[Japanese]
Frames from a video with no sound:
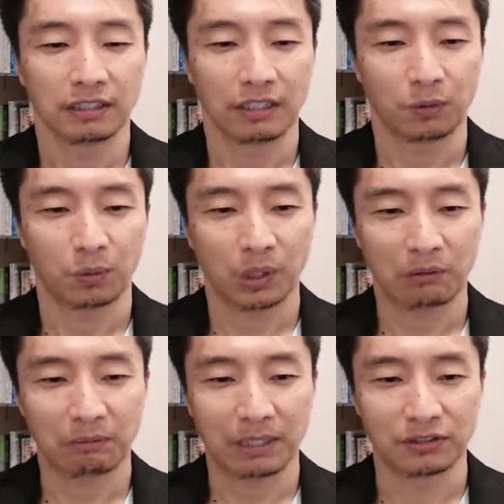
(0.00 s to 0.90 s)
で、こ
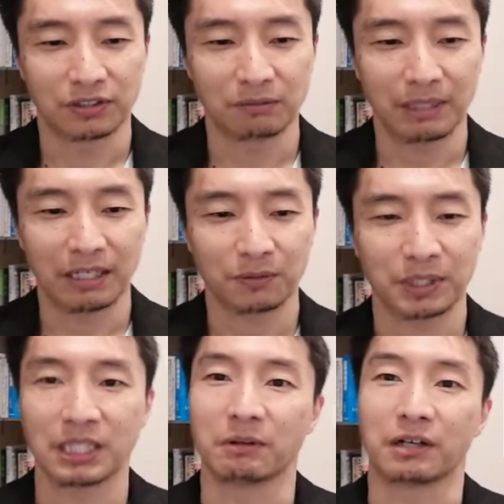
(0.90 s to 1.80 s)
れはまあ自明の
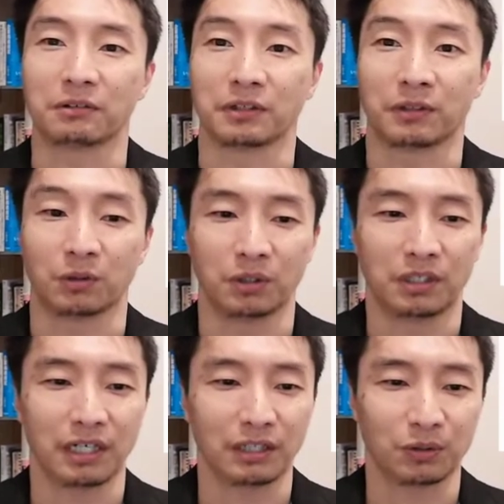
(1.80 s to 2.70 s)
理ではあるんですけど、
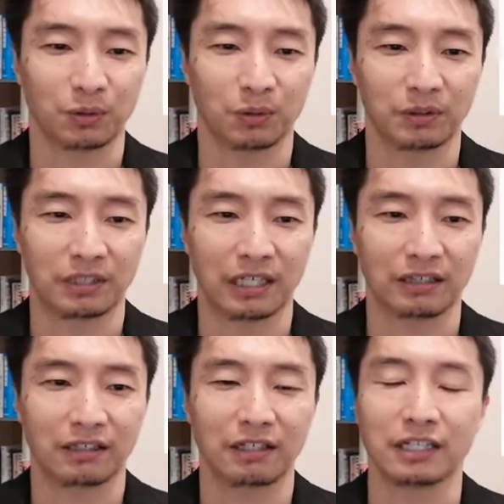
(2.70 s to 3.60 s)
意外とやっ
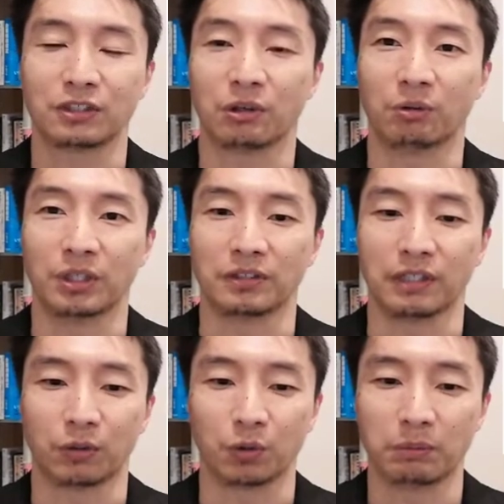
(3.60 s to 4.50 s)
てない人が多いで
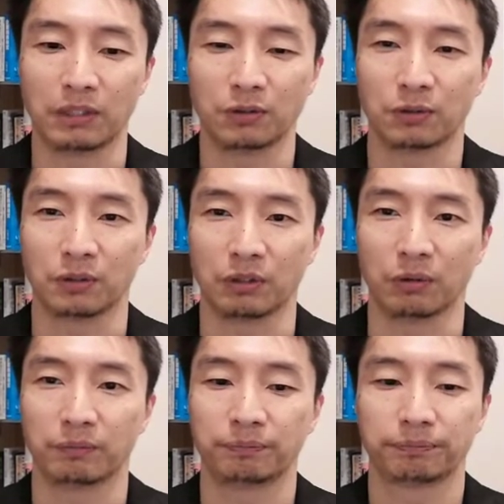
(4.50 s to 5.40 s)
すね。このメニュー作り
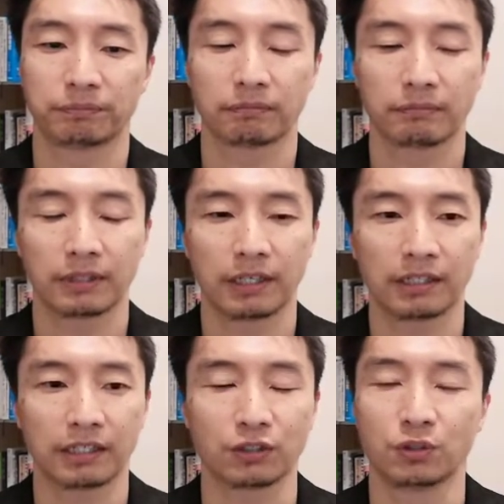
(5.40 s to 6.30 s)
を。だ
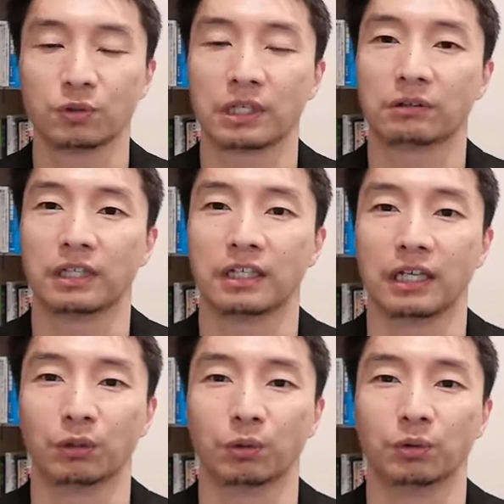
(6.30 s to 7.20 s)
から集客でき
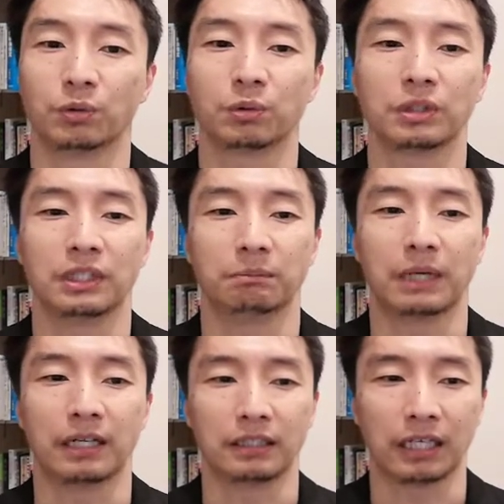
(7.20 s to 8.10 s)
ないということに
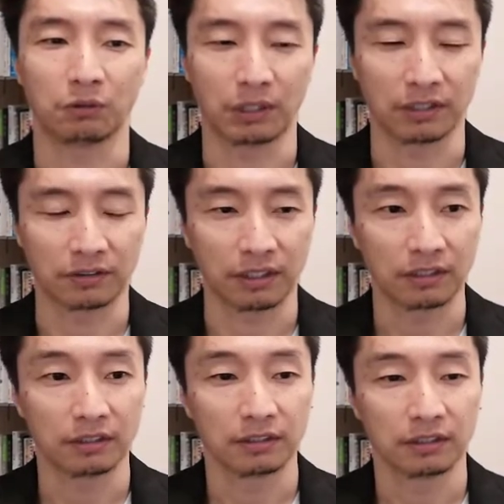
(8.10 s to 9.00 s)
まあなるわけですね。
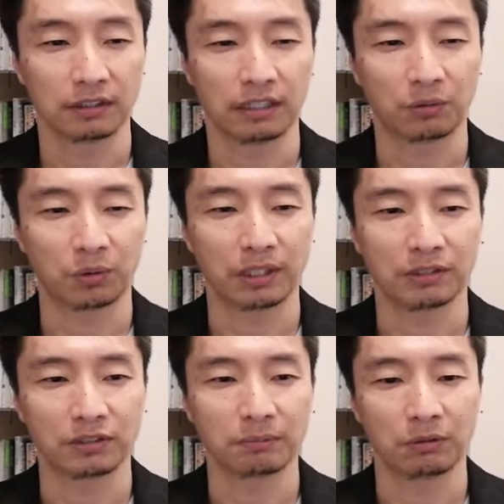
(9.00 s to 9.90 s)
でこれが
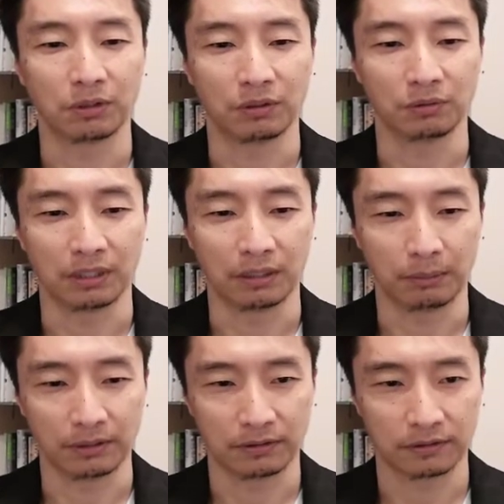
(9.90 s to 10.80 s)
5つ目の理由になり
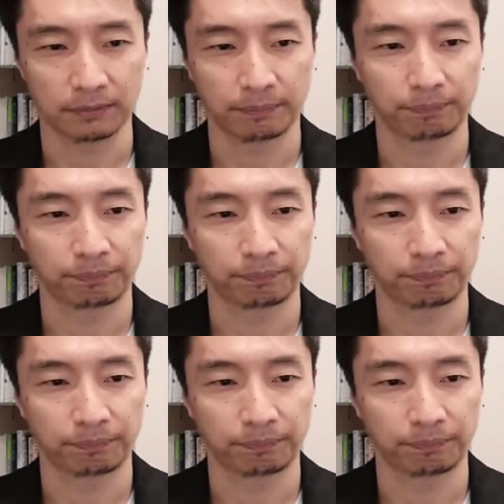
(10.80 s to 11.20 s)
ます。